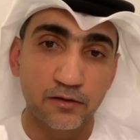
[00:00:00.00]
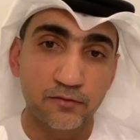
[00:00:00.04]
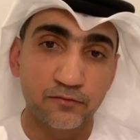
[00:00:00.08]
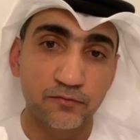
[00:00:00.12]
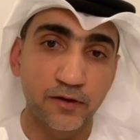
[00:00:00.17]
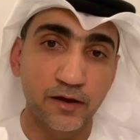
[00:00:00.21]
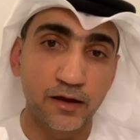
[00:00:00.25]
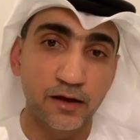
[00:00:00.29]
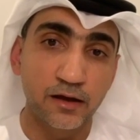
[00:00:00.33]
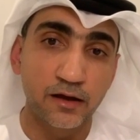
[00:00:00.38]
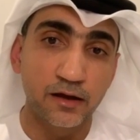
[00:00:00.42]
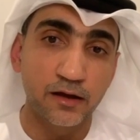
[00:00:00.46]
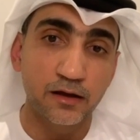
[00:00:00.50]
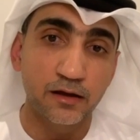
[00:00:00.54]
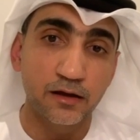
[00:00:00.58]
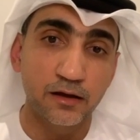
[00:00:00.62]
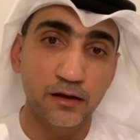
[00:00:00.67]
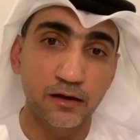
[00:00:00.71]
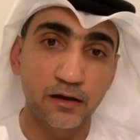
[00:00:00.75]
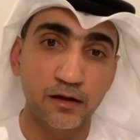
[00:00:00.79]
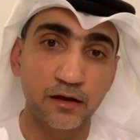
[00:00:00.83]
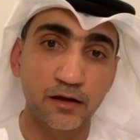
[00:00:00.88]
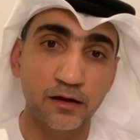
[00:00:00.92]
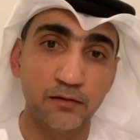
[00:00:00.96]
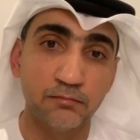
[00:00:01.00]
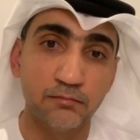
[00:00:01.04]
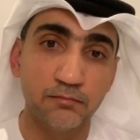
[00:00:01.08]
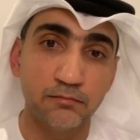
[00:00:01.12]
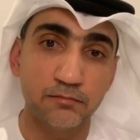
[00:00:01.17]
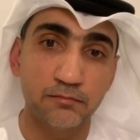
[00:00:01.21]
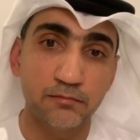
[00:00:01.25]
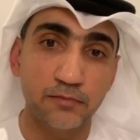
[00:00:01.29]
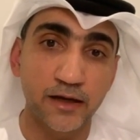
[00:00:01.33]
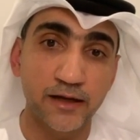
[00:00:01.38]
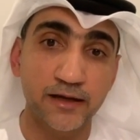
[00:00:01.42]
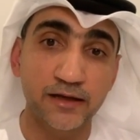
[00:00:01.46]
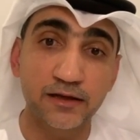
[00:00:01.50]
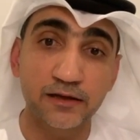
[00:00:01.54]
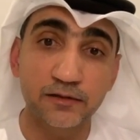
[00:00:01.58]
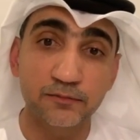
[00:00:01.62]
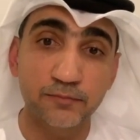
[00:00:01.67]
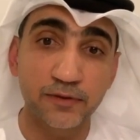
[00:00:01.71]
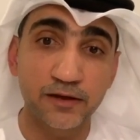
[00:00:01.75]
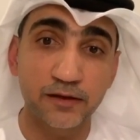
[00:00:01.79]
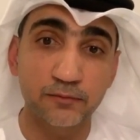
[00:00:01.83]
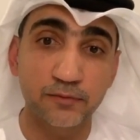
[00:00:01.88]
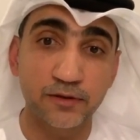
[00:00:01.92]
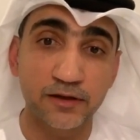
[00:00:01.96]
فأكيد
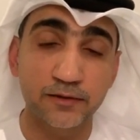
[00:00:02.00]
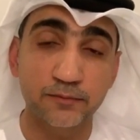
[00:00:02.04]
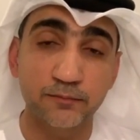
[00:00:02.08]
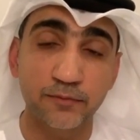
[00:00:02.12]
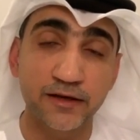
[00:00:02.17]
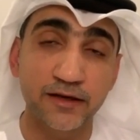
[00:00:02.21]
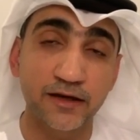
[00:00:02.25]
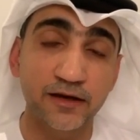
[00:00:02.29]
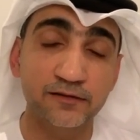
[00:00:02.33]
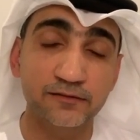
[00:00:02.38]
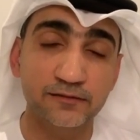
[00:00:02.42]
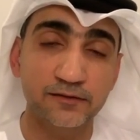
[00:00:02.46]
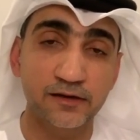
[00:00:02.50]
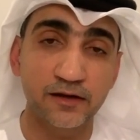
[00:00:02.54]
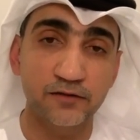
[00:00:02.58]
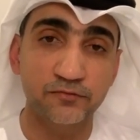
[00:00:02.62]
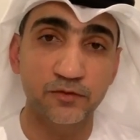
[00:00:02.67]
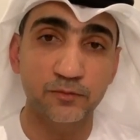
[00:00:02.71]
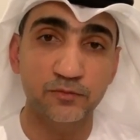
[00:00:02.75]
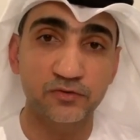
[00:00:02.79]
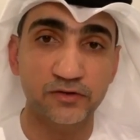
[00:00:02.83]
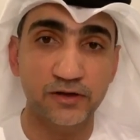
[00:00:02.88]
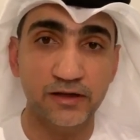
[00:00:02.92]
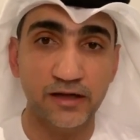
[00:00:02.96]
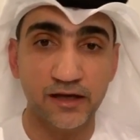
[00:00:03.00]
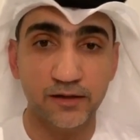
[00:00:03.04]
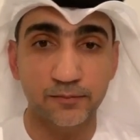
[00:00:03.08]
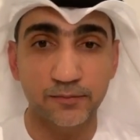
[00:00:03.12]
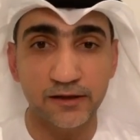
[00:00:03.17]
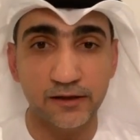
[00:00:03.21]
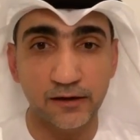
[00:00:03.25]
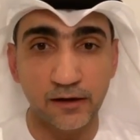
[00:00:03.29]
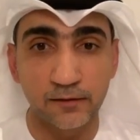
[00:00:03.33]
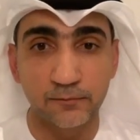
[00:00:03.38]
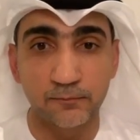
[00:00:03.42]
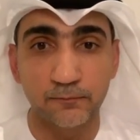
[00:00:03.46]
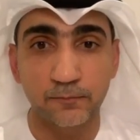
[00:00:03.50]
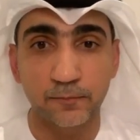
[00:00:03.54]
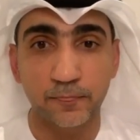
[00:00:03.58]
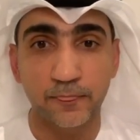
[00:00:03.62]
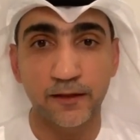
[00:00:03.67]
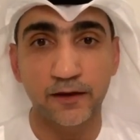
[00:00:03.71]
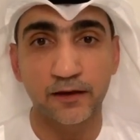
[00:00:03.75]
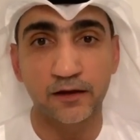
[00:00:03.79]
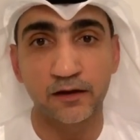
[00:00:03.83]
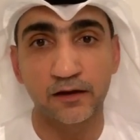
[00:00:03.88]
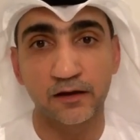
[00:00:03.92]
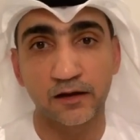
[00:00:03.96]
بيحس أن في مشكلة كبيرة
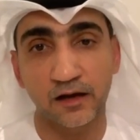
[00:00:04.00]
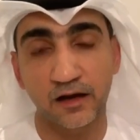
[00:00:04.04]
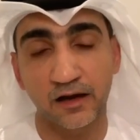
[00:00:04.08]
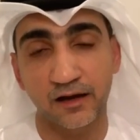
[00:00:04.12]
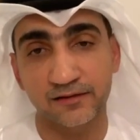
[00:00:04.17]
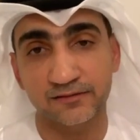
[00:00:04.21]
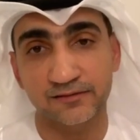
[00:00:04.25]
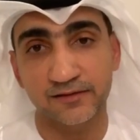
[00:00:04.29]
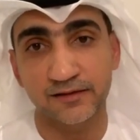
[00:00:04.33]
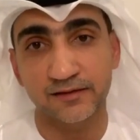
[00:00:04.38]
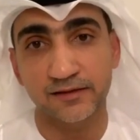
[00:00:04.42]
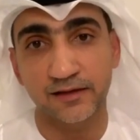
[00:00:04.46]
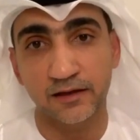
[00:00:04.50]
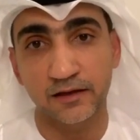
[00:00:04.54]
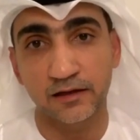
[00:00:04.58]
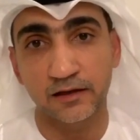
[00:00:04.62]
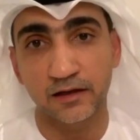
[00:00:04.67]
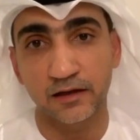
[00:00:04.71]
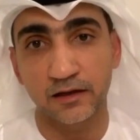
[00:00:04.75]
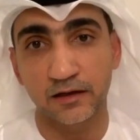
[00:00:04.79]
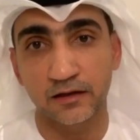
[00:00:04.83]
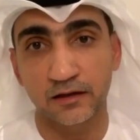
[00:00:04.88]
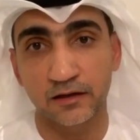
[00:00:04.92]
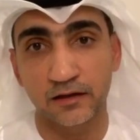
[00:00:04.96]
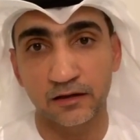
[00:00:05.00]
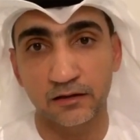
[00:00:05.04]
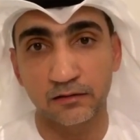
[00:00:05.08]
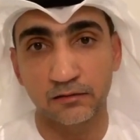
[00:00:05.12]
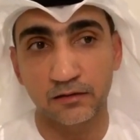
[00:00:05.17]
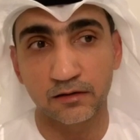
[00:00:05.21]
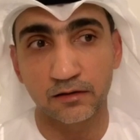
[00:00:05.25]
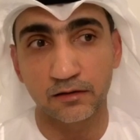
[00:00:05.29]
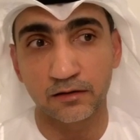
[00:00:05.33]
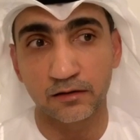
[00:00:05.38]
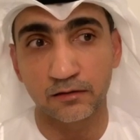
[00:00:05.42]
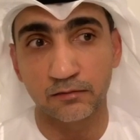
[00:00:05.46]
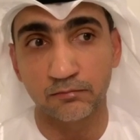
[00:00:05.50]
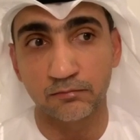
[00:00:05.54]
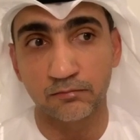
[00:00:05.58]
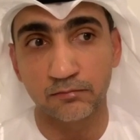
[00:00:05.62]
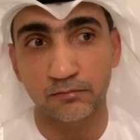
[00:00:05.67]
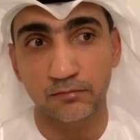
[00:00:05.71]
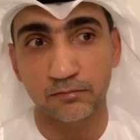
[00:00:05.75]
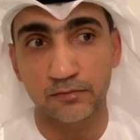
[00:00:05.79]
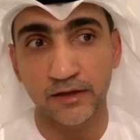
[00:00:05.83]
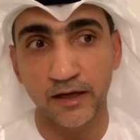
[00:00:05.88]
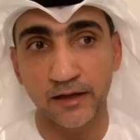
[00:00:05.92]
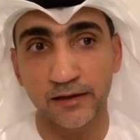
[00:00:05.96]
آه، خاصة آه،
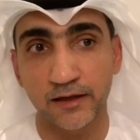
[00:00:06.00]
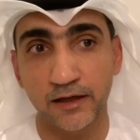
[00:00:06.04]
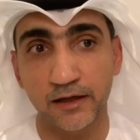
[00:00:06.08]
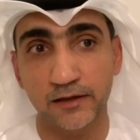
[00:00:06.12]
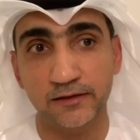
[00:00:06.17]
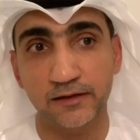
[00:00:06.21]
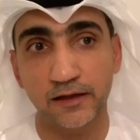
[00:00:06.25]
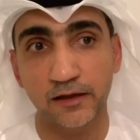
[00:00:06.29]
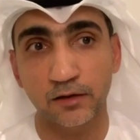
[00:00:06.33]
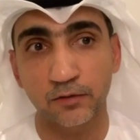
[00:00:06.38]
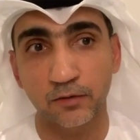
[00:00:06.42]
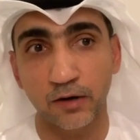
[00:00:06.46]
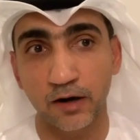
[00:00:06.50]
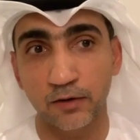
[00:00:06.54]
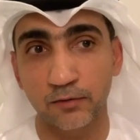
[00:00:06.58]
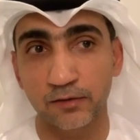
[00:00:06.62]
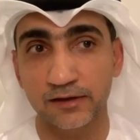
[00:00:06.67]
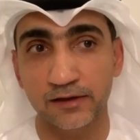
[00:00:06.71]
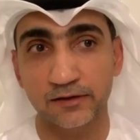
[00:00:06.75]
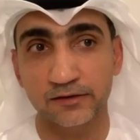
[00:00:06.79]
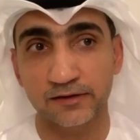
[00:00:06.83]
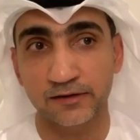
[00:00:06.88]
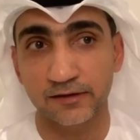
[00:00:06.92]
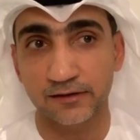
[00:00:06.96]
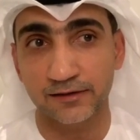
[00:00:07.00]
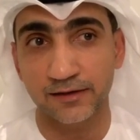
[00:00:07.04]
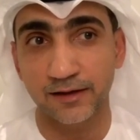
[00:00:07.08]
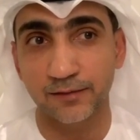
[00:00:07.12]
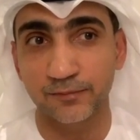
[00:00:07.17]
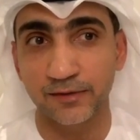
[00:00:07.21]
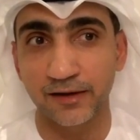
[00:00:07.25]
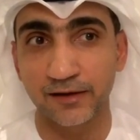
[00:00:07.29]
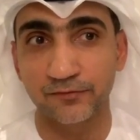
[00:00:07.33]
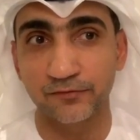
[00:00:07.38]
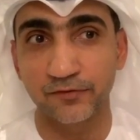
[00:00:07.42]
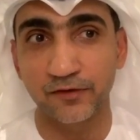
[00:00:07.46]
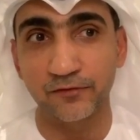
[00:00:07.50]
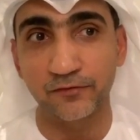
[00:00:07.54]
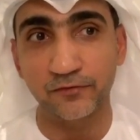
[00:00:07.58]
يعني حتى لو حاولنا نطمنه